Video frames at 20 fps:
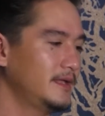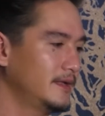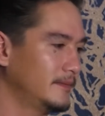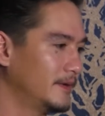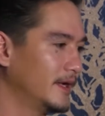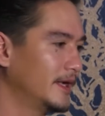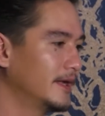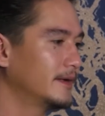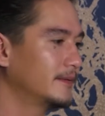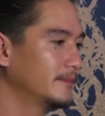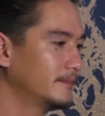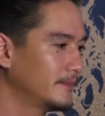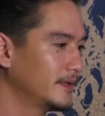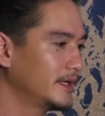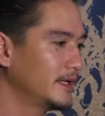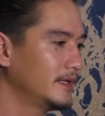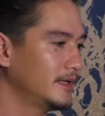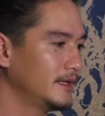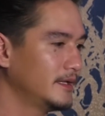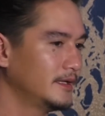รีบฮะ
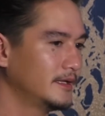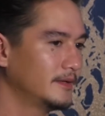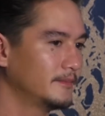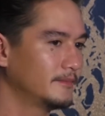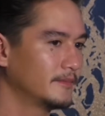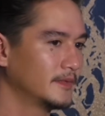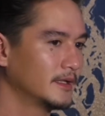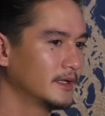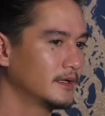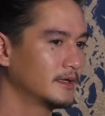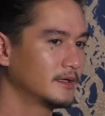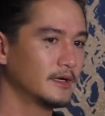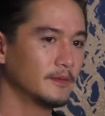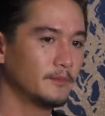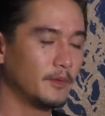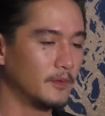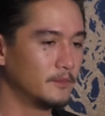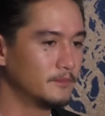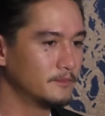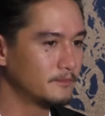ไม่ได้รีบคือ
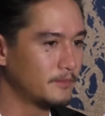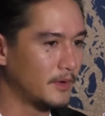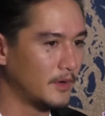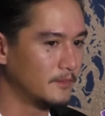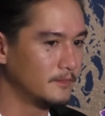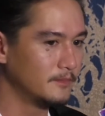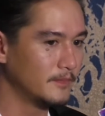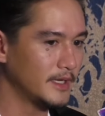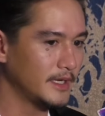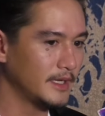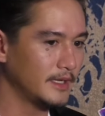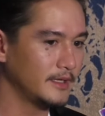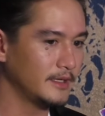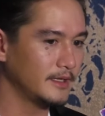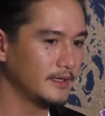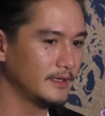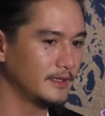ผมผมไม่ได้